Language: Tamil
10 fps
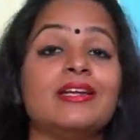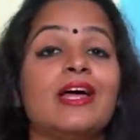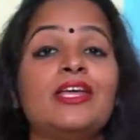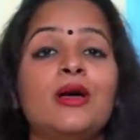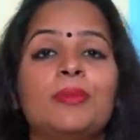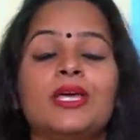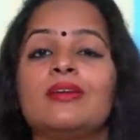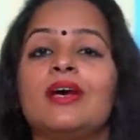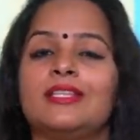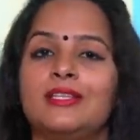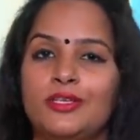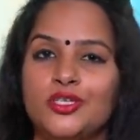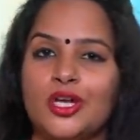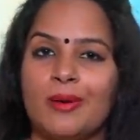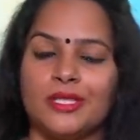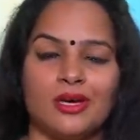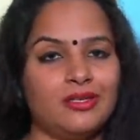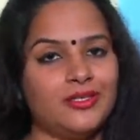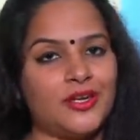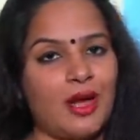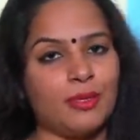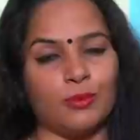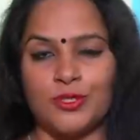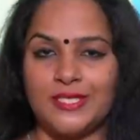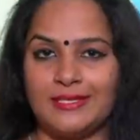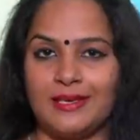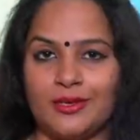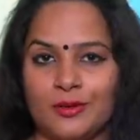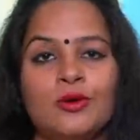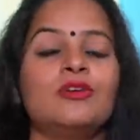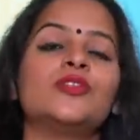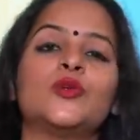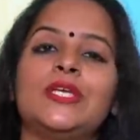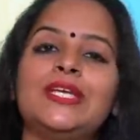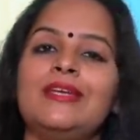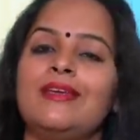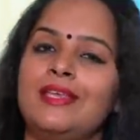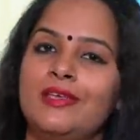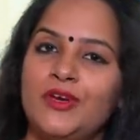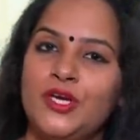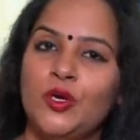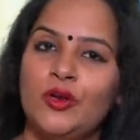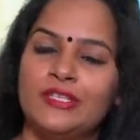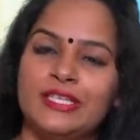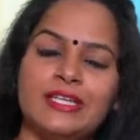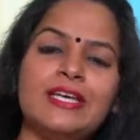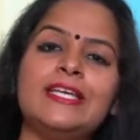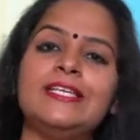நிறையா பேர் அதை தெரிஞ்சுக்காம தான் ட்ராப்பில் போய் சிக்கிக்கிறோம் ஸோ இன்றைக்கி இந்த வீடியோவில் வந்துட்டு